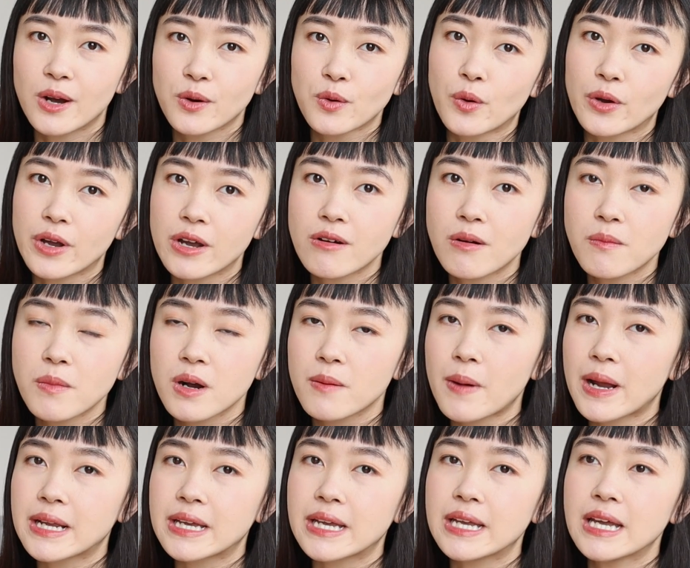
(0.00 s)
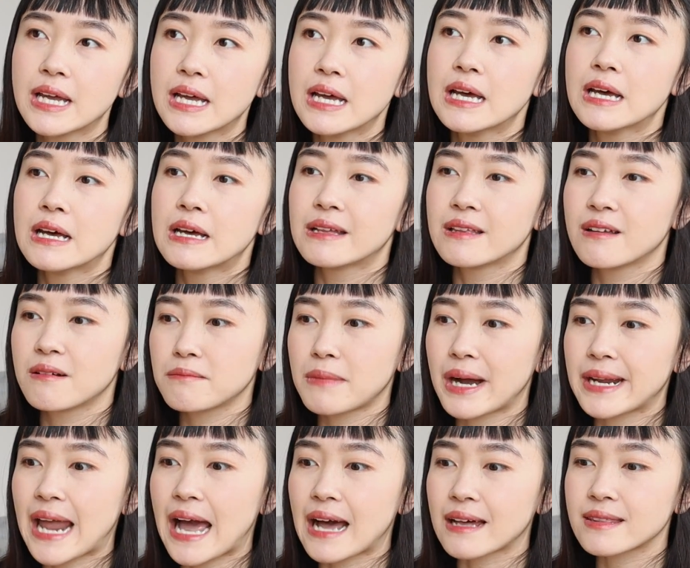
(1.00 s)
theo đuổi cái ước mơ bạn ấy nhưng
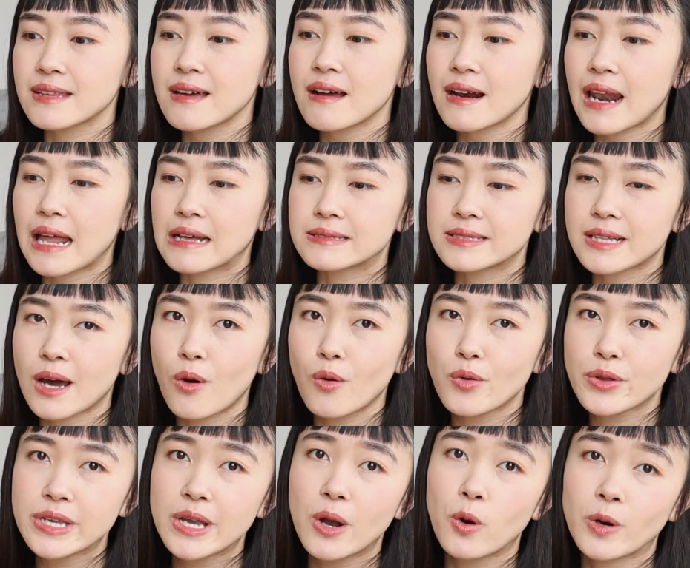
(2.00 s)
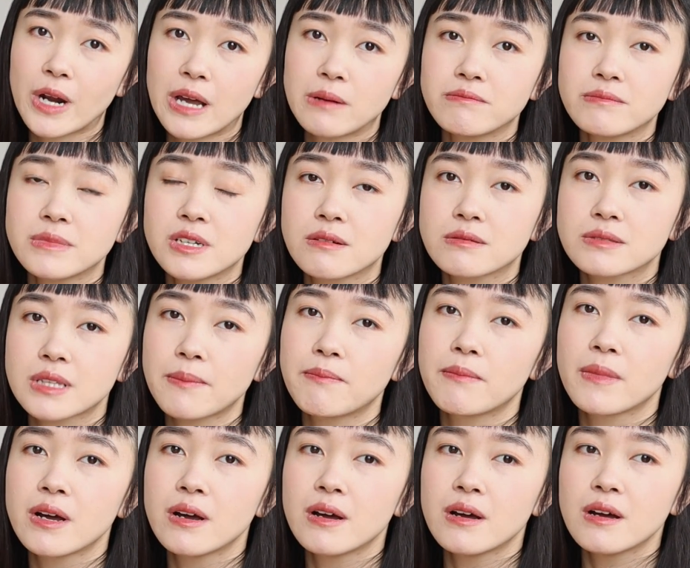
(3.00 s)
mà đáng tiếc là sau nhiều năm thực
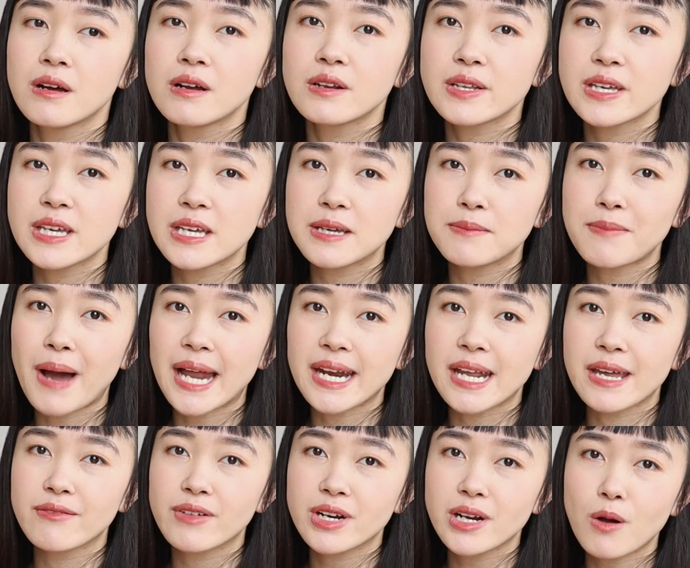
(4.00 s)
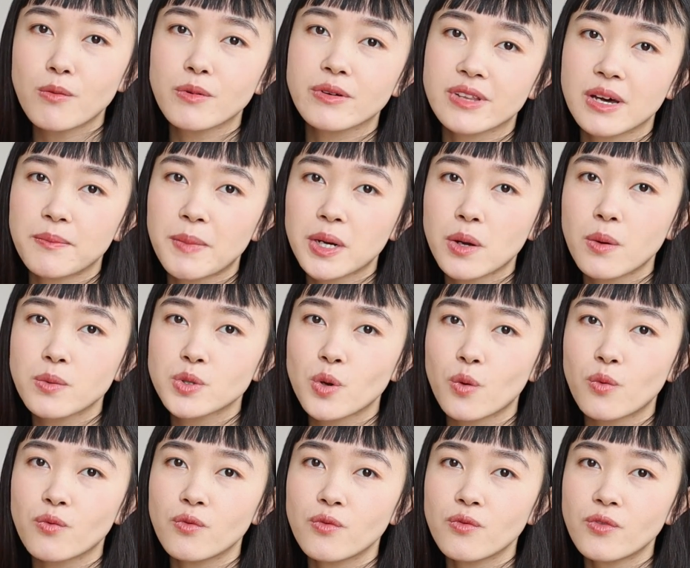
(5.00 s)
tập thì bạn ấy vẫn không được ra mắt công
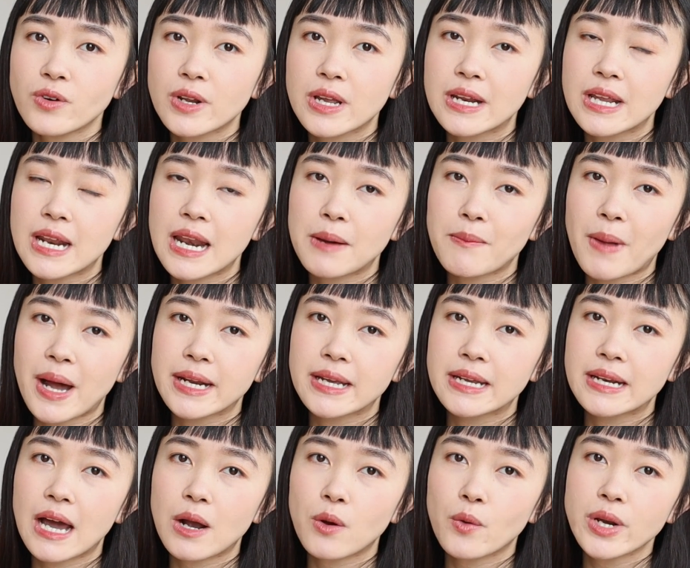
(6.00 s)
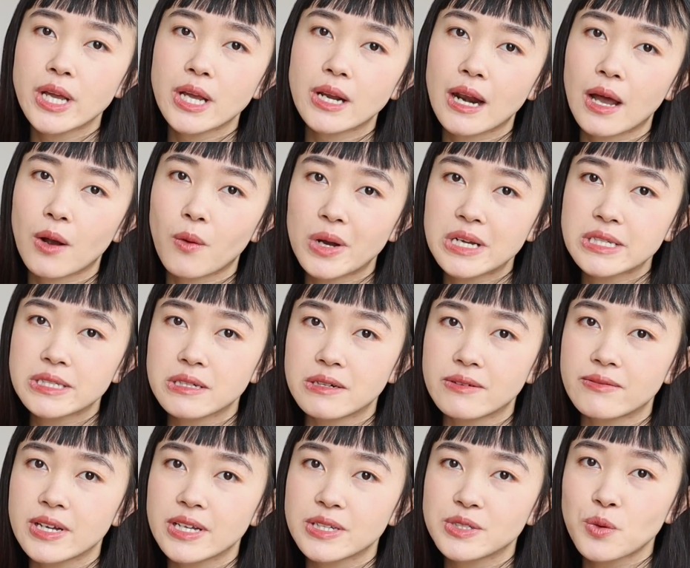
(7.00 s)
chúng thế nên là bạn ấy đã quyết định là quay trở
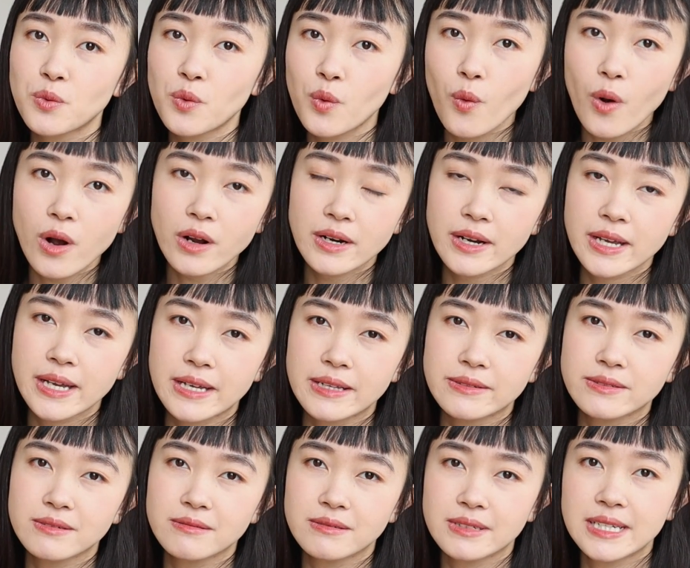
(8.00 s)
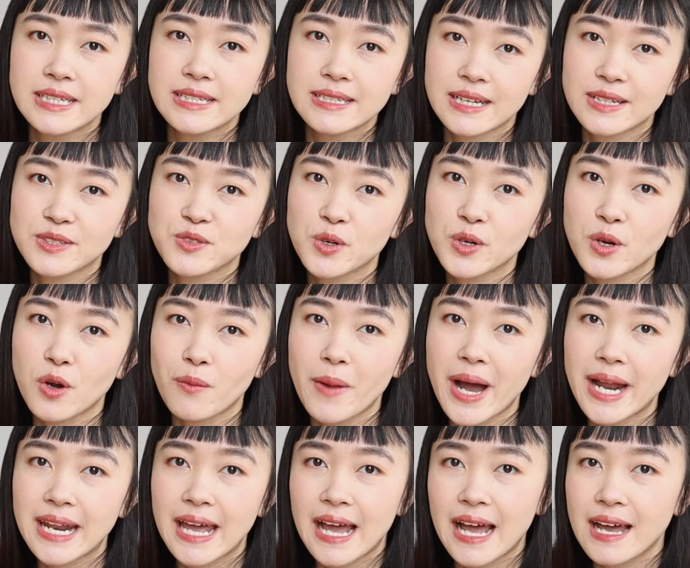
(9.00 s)
về Trung Quốc để dự thi Thanh Xuân của
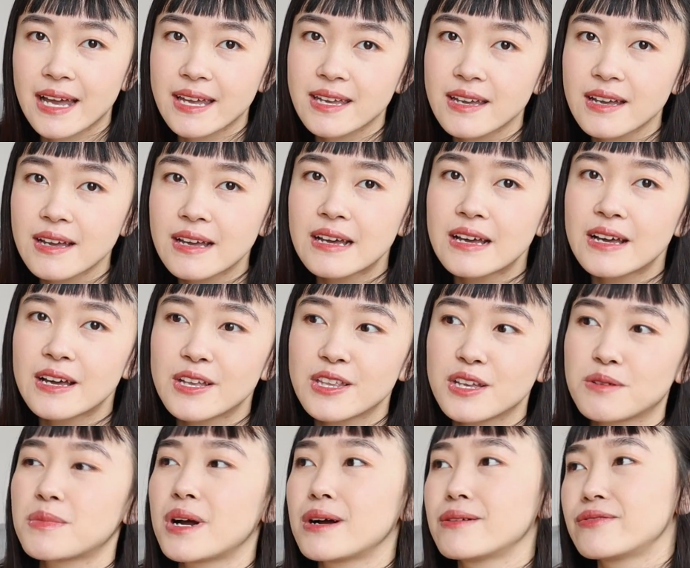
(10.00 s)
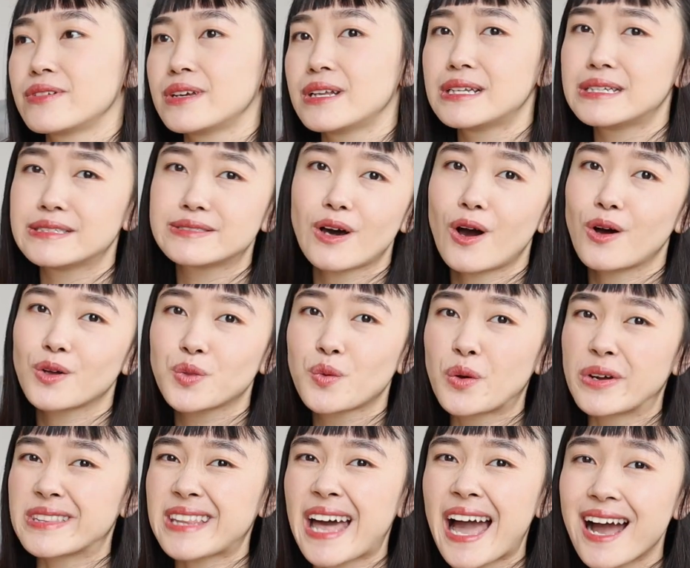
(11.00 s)
Bạn hai nhưng mà vì lý do
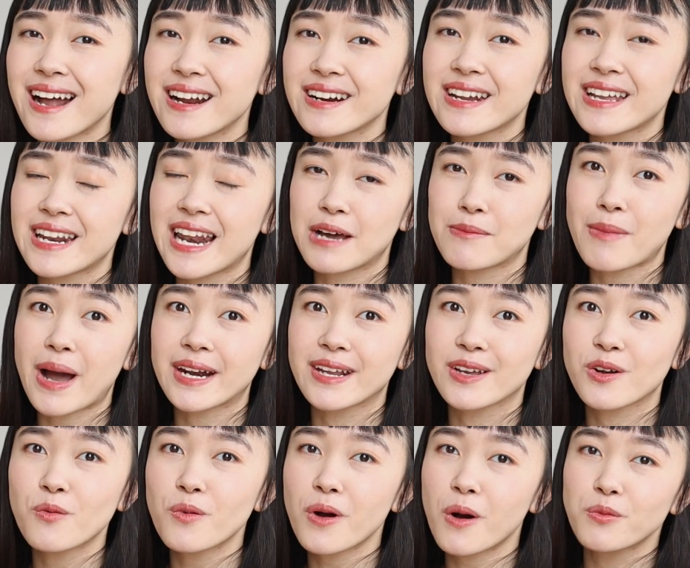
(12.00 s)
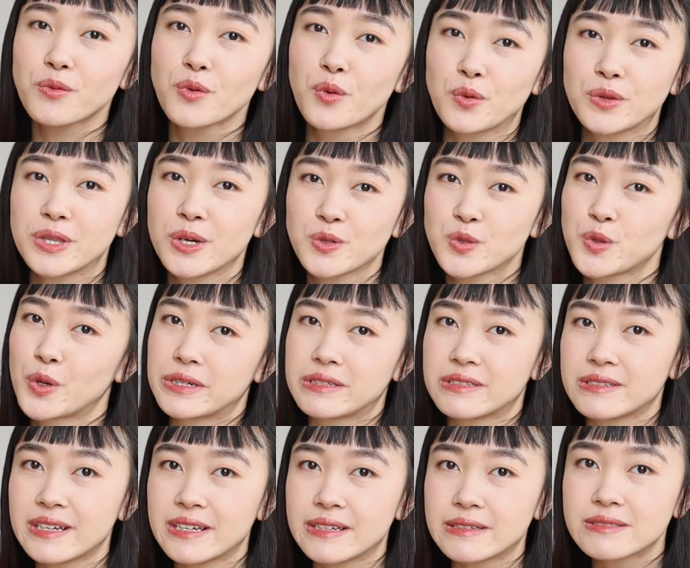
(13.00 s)
tuổi tác nên là bạn ấy cũng không đủ tiêu
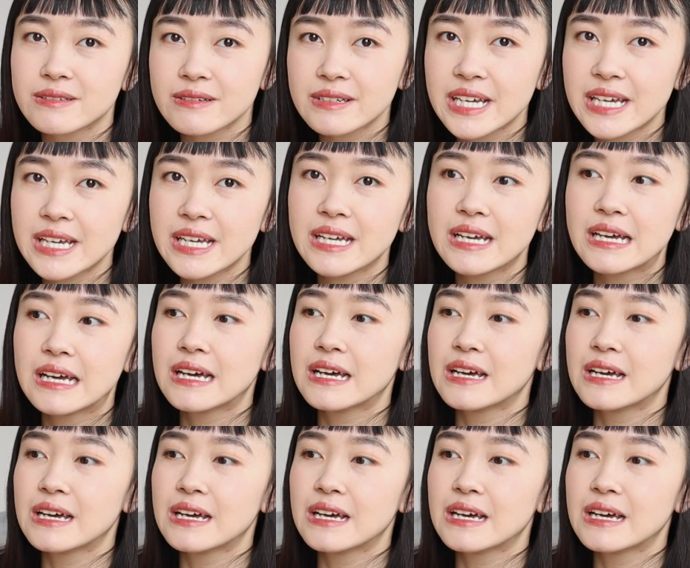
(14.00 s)
chuẩn để dự thi